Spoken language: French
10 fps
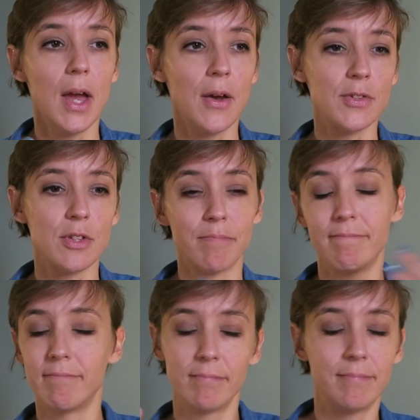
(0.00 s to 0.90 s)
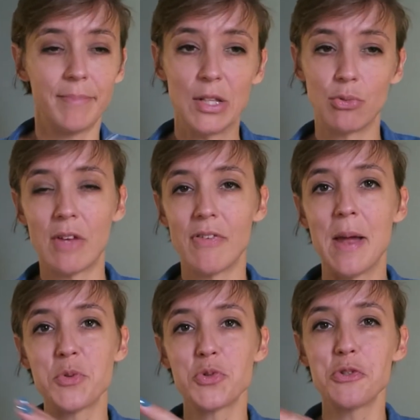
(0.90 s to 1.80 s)
Euh, pas tout à fait la
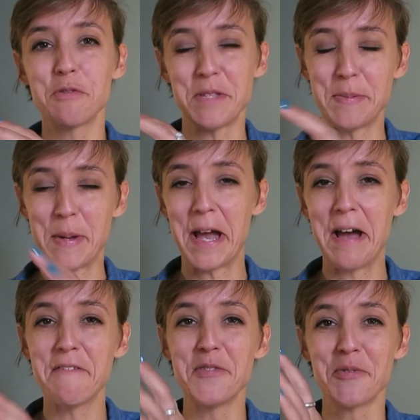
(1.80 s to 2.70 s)
même chose, mais c'est pas grave.